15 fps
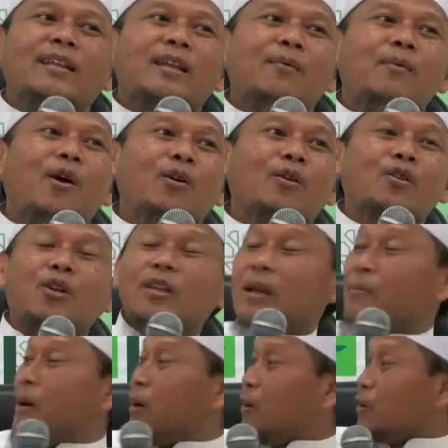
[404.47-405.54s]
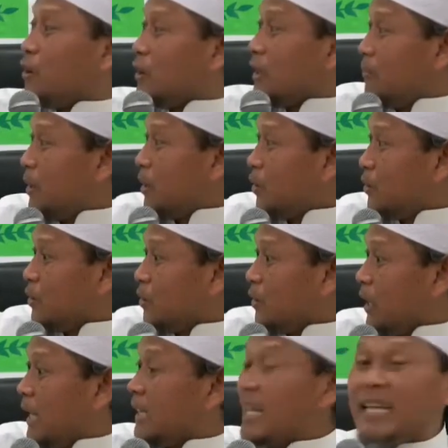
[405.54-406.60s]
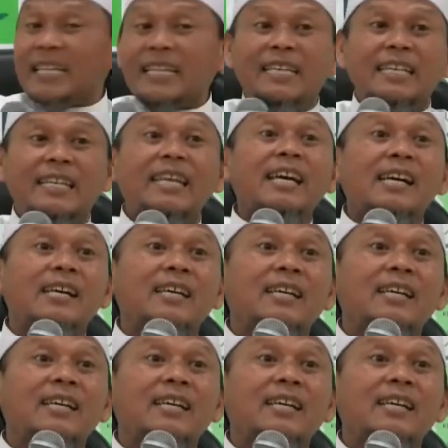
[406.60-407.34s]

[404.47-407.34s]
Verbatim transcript: tambah kotor tambah kotor tambah kotor hati-hati ya